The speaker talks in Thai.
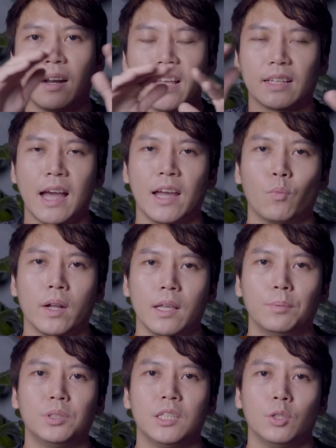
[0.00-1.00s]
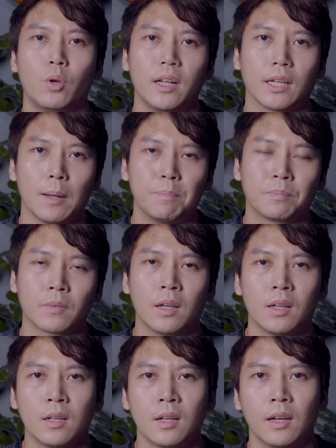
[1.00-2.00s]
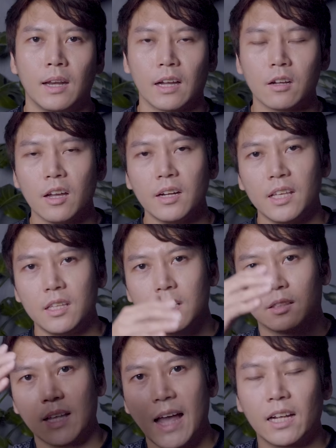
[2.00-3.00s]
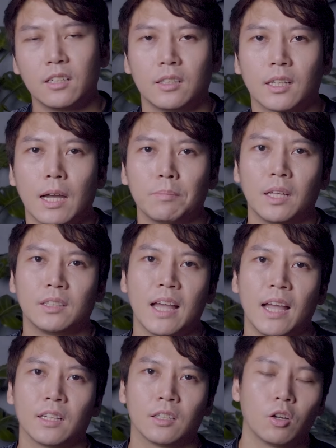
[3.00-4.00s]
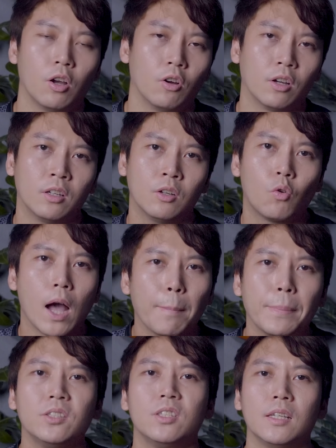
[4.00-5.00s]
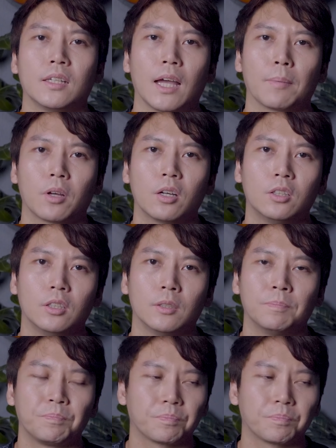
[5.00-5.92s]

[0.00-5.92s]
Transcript: รายการวัน FC ด้วยนะครับ แล้วก็ในอีกทางนึงนะครับในทางของความเป็นจริงนะครับ ก็คือ